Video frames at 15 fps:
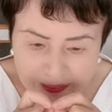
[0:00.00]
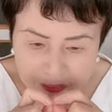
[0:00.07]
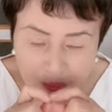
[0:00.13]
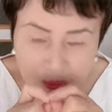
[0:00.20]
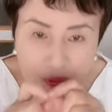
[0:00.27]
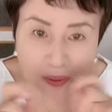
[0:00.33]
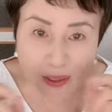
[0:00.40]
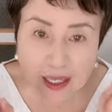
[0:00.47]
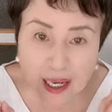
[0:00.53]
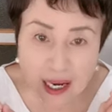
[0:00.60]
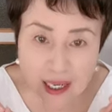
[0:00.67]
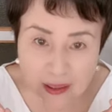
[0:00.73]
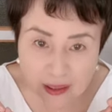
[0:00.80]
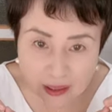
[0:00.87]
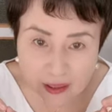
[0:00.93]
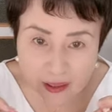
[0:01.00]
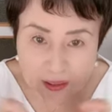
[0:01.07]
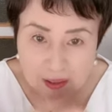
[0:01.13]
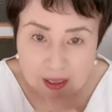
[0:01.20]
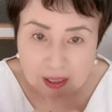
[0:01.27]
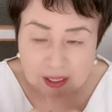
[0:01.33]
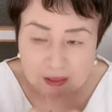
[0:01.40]
なんていうの細長い
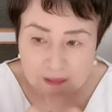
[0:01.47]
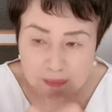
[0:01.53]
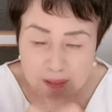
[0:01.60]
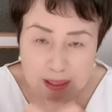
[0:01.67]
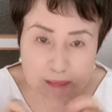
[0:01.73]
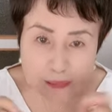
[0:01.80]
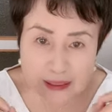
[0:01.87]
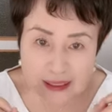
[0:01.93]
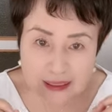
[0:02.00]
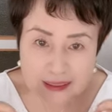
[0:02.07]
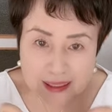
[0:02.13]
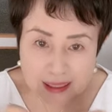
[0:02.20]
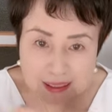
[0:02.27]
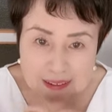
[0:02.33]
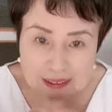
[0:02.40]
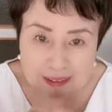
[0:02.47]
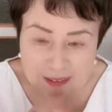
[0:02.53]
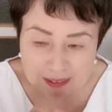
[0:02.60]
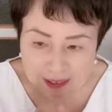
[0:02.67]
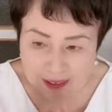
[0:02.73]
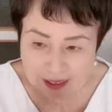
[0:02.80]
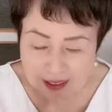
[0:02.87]
ねパサパサした
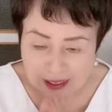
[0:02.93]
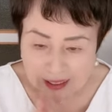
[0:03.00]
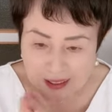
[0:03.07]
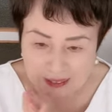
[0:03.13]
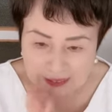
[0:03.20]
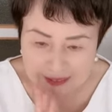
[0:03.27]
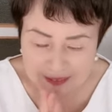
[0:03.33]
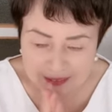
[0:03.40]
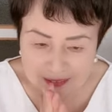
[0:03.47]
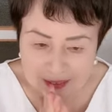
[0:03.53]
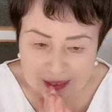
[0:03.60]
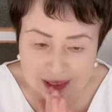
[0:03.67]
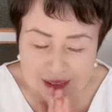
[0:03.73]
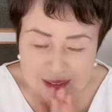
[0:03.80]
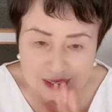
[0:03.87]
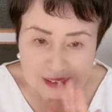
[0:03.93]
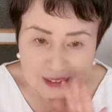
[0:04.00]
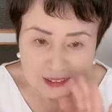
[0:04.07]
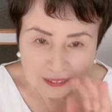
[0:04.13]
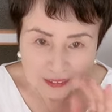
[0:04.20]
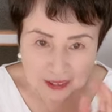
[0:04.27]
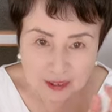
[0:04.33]
やつをねあの打った
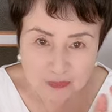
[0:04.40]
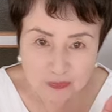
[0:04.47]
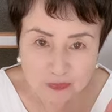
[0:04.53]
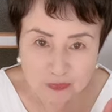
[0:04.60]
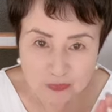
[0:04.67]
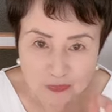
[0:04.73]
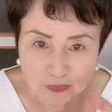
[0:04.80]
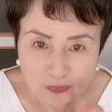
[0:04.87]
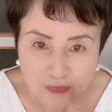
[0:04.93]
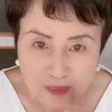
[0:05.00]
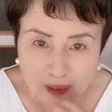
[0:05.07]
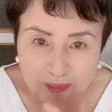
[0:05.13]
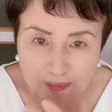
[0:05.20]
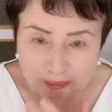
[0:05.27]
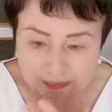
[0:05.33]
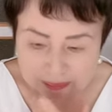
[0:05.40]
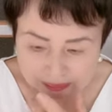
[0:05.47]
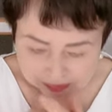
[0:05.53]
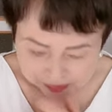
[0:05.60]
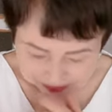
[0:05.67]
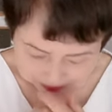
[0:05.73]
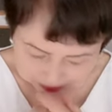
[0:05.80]
りしてただけで